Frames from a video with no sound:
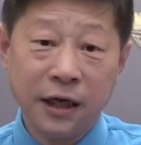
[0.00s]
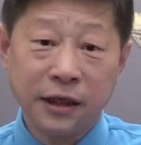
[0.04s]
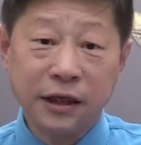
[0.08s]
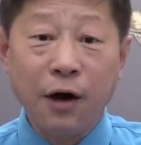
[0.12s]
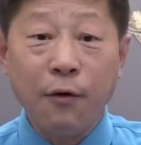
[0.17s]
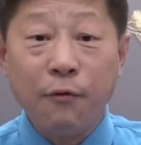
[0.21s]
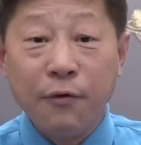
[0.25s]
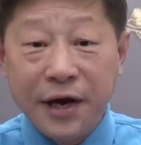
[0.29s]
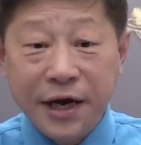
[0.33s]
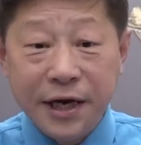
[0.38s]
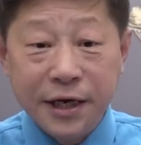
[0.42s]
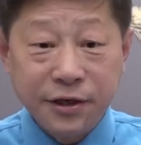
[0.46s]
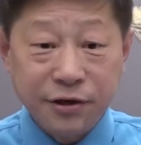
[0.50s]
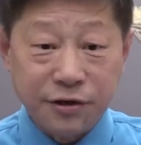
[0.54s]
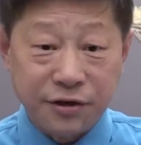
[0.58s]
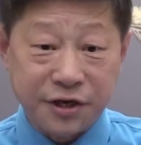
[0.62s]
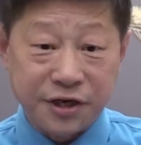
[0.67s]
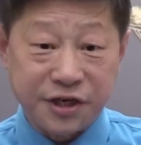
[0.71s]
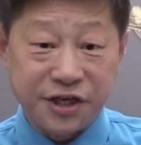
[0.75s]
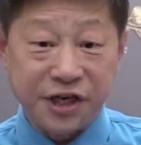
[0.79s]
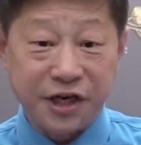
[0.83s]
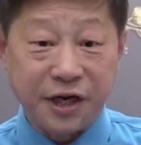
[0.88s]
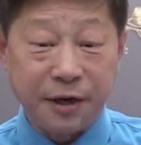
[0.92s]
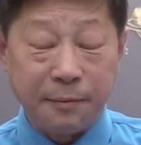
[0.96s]
那唯一就
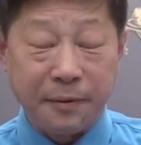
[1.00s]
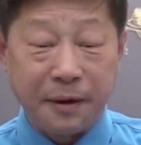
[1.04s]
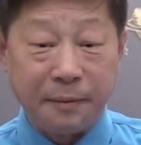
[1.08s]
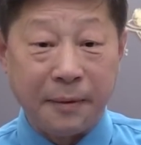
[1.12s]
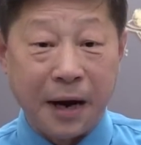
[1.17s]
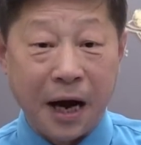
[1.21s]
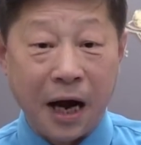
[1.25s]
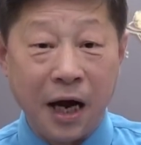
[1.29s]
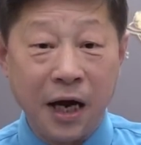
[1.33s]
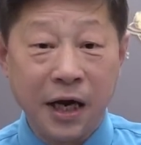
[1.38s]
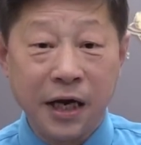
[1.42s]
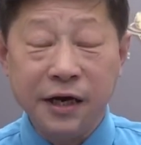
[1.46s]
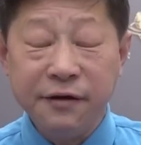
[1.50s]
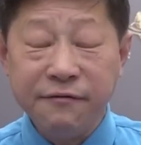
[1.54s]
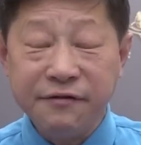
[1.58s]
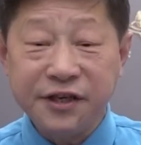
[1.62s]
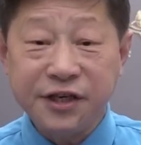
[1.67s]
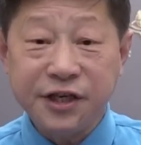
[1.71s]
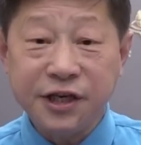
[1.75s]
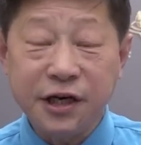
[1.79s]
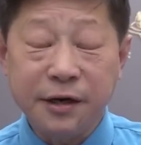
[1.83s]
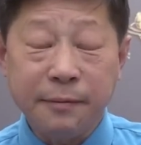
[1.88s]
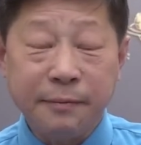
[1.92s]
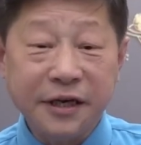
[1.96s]
是习近平嘛，因为
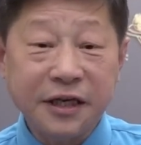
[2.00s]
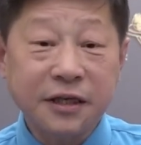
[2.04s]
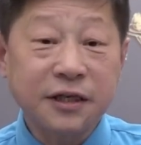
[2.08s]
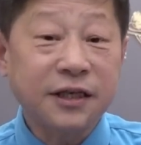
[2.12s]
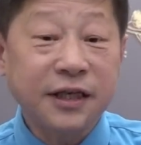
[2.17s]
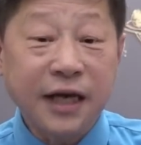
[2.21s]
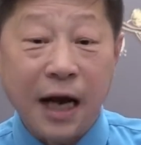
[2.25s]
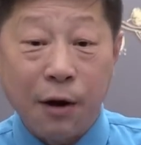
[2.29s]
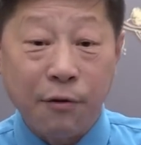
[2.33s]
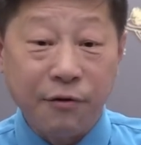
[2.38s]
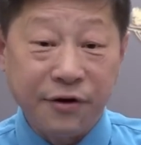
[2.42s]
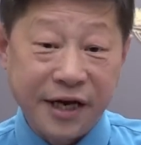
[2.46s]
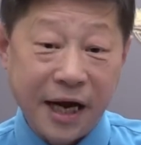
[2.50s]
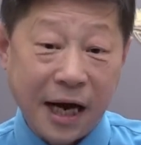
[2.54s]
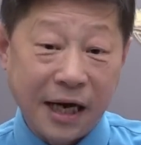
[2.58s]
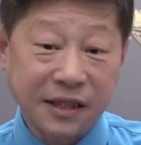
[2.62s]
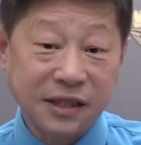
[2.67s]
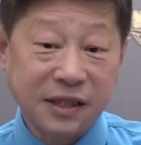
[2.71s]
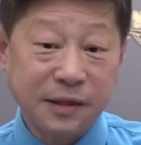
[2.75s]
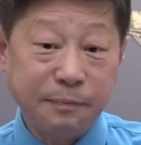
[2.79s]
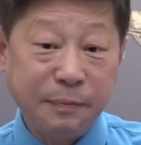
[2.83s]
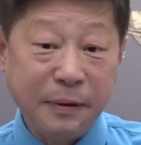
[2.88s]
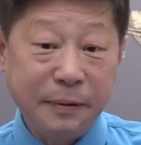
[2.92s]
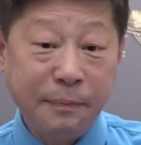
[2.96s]
习近平这个家伙睚
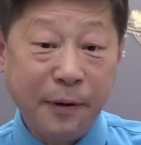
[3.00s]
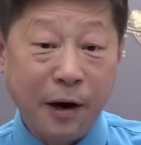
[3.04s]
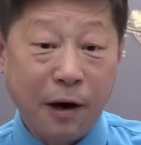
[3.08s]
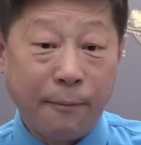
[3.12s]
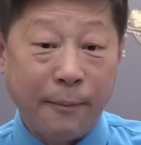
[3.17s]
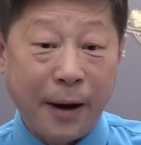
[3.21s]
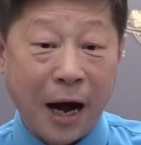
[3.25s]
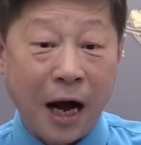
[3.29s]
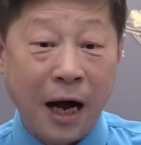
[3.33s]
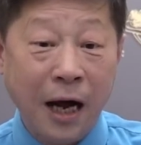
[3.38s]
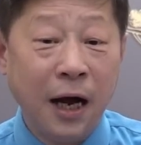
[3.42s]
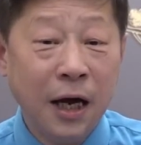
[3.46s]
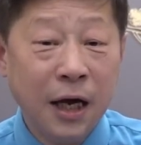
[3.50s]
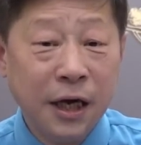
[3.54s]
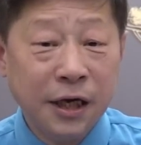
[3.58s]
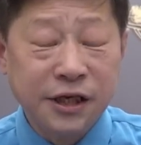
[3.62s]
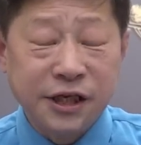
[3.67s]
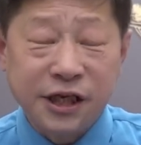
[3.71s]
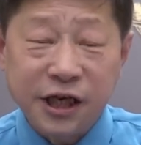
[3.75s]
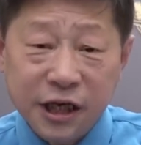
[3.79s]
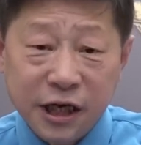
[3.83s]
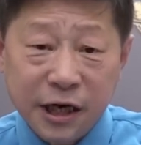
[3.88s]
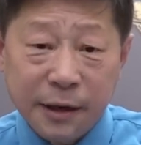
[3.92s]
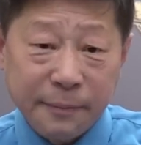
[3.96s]
眦必报嘛，
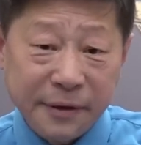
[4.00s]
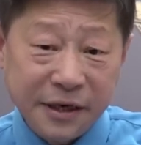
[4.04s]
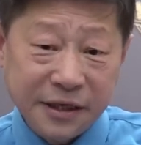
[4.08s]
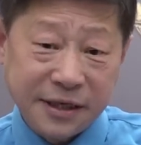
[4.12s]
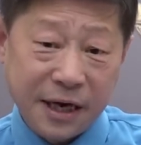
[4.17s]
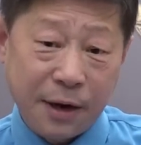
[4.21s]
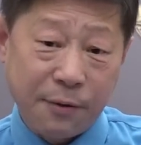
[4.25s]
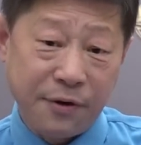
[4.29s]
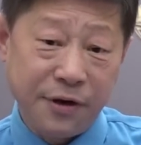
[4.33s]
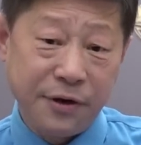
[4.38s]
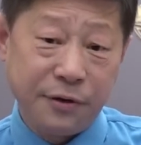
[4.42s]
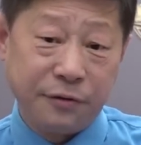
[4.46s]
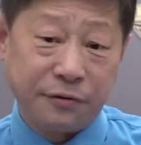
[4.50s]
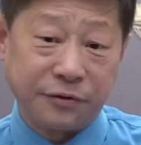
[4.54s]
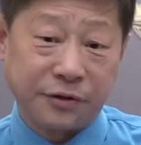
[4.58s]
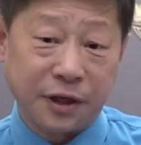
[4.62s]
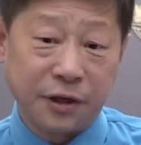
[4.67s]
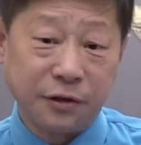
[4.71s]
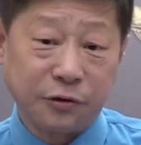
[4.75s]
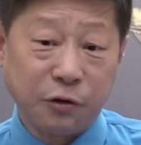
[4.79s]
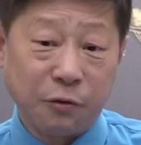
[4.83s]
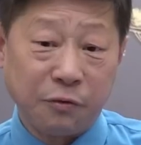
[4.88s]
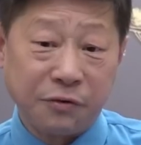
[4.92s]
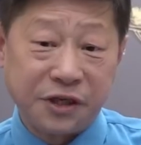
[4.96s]
习近平才会有这
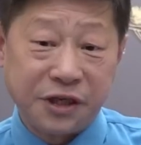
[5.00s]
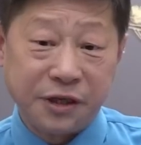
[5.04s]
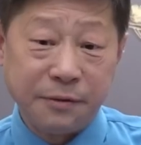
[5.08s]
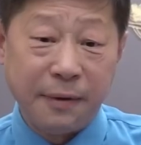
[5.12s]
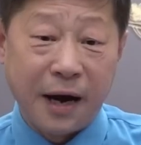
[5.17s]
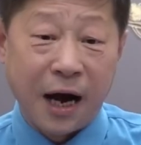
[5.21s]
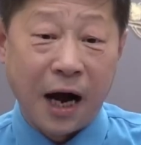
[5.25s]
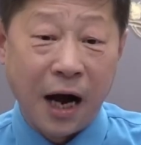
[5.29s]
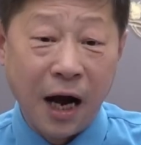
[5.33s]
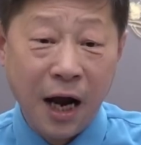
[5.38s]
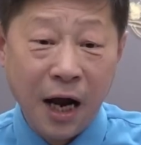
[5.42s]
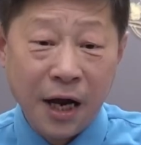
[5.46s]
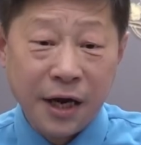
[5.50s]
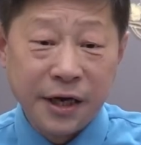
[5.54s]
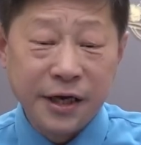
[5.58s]
个动机嘛。